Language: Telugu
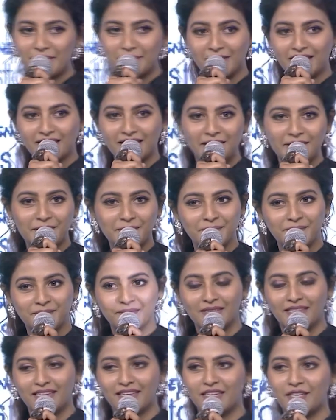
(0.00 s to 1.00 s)
నమస్కారం
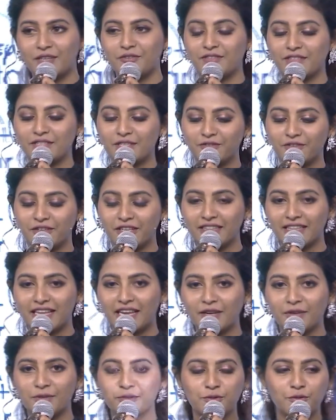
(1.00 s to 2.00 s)
ఫస్ట్ ఆఫ్ ఆల్
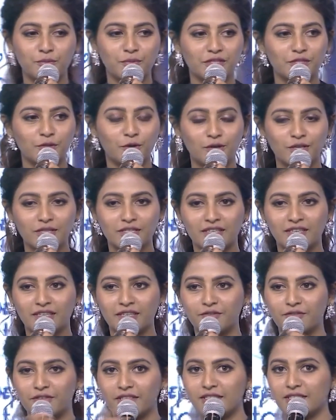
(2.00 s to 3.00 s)
థ్యాంక్ యూ సో మచ్ హాట్
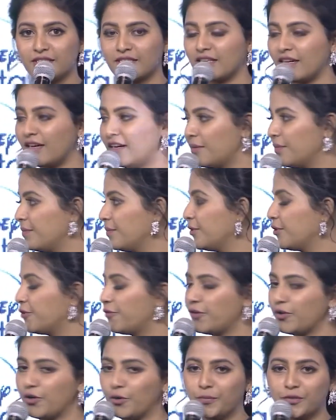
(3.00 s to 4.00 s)
స్టార్ ఫర్ దిస్
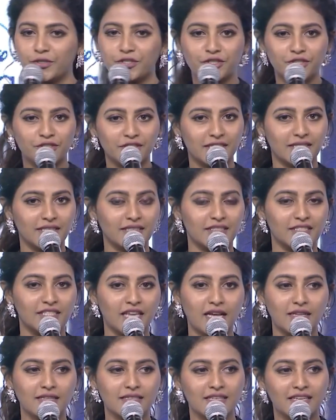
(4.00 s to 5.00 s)
బ్యూటిఫుల్ ఆపర్చునిటీ
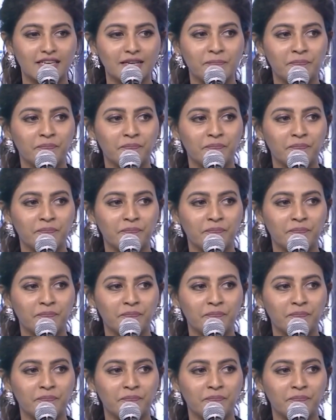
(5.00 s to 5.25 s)
ఝాన్సీ